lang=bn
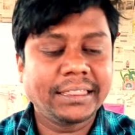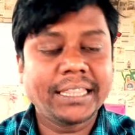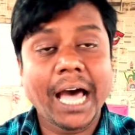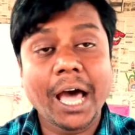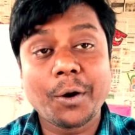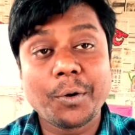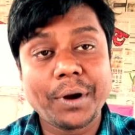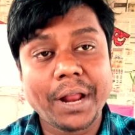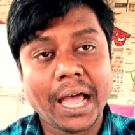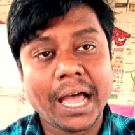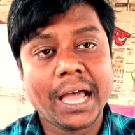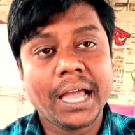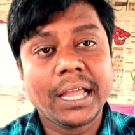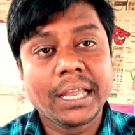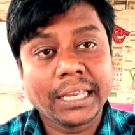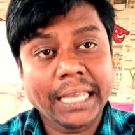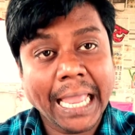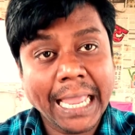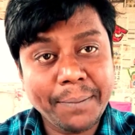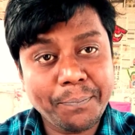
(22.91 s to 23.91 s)
ধারণা
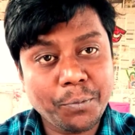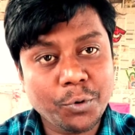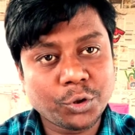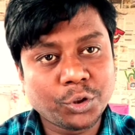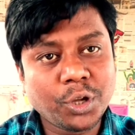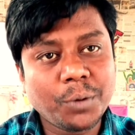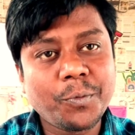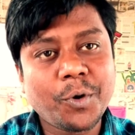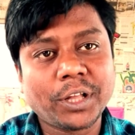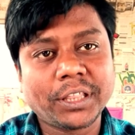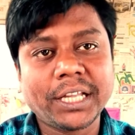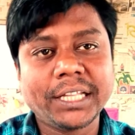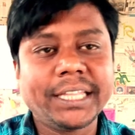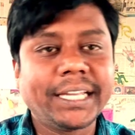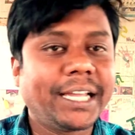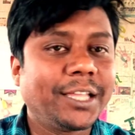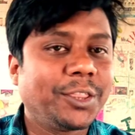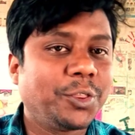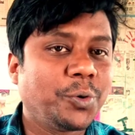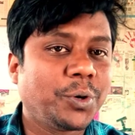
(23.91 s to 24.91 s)
এই প্রথম অধ্যায়
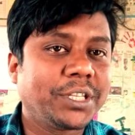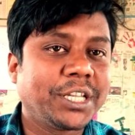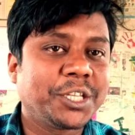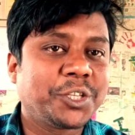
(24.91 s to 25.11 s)
থেকে দু